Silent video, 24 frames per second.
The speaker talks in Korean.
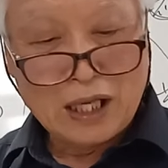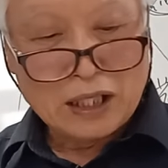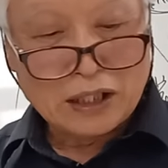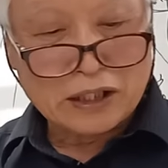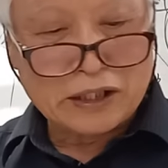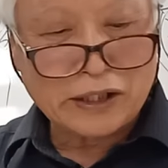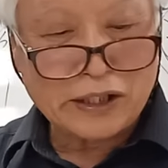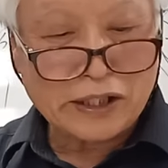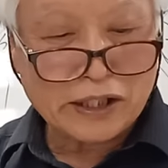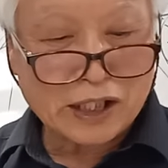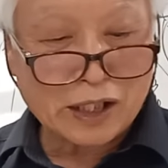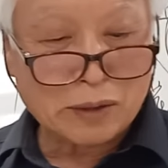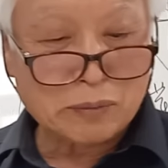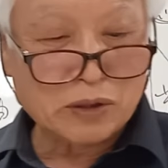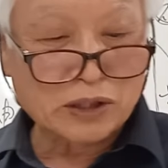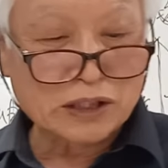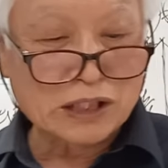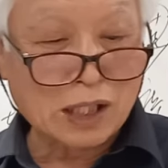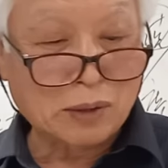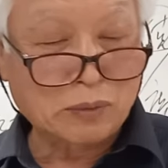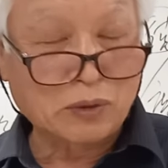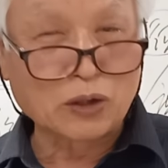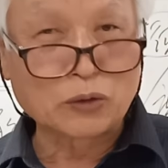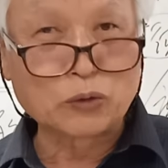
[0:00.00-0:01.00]
그러니까
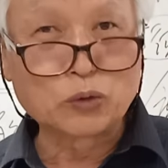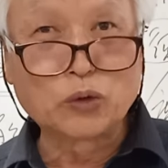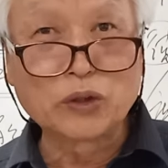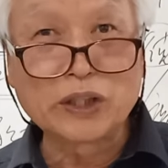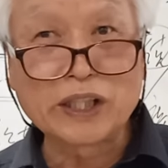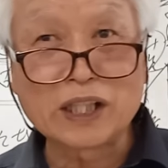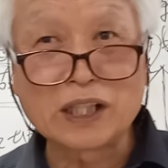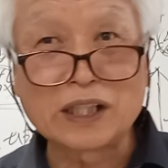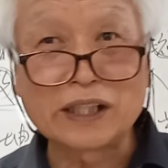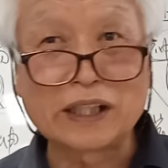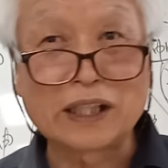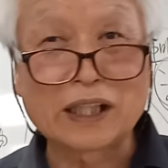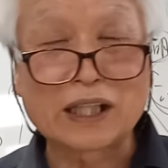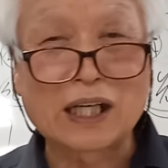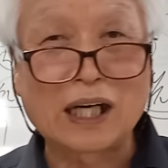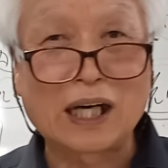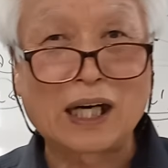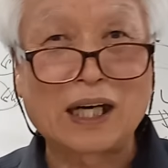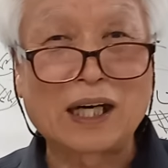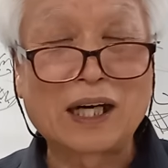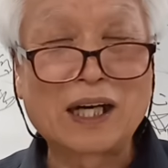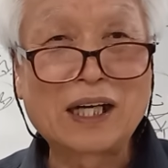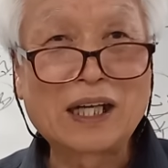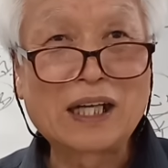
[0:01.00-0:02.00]
뭐냐면 눈이
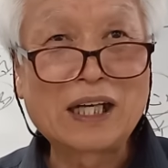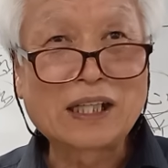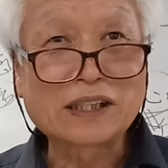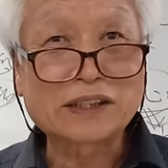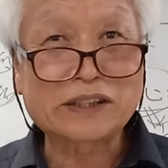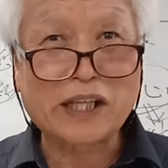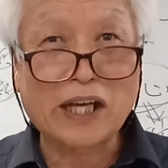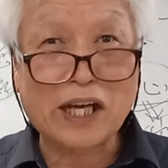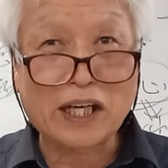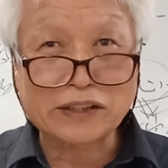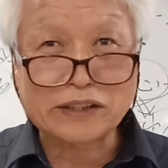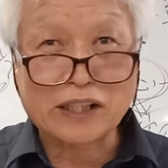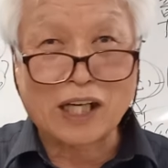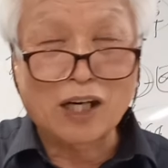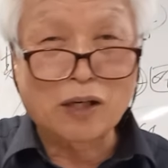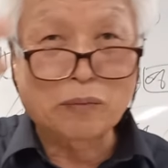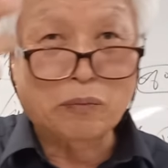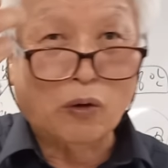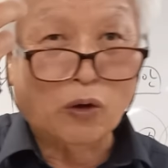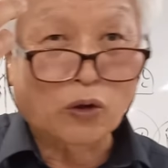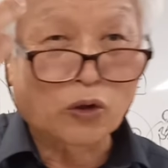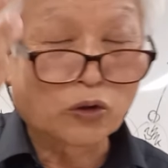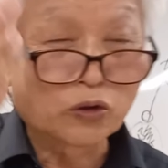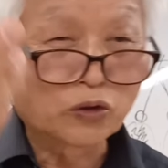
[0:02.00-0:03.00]
열리니까 세상을
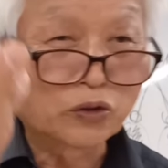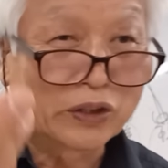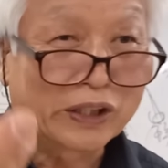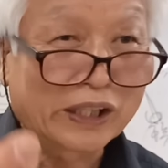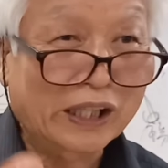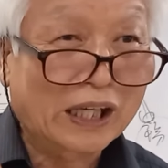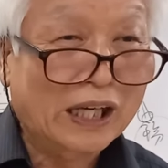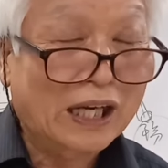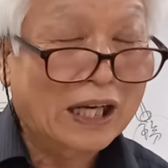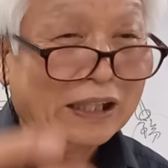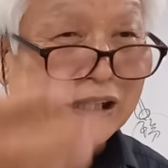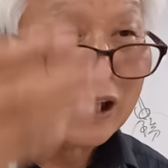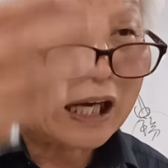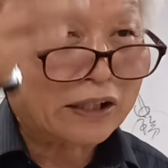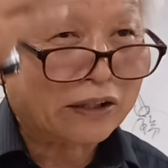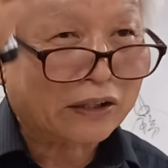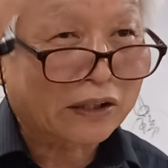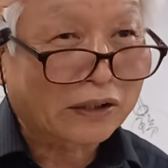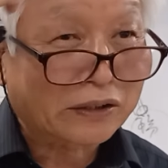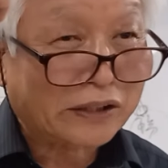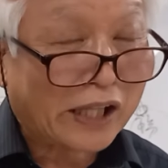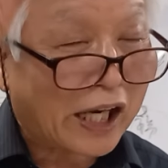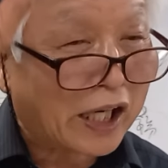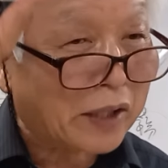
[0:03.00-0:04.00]
보는 눈이
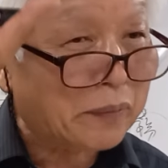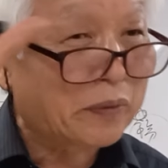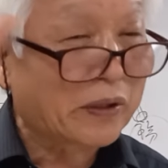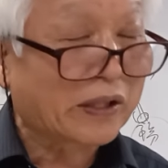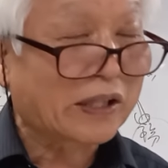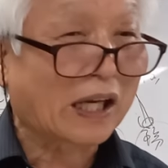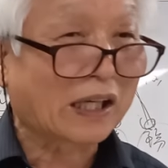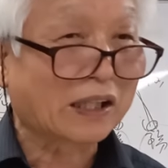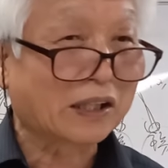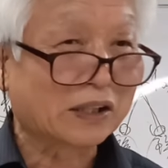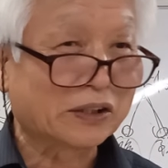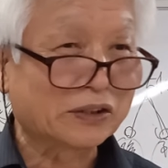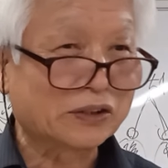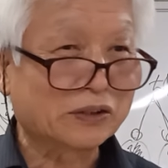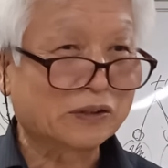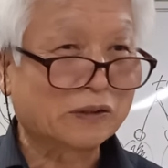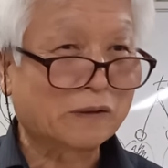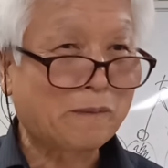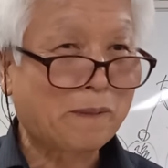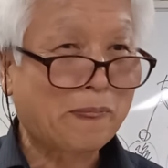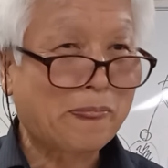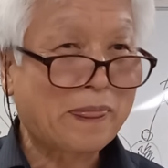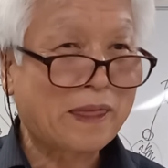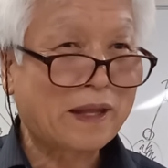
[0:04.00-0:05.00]
따뜻하게 변하는 거죠.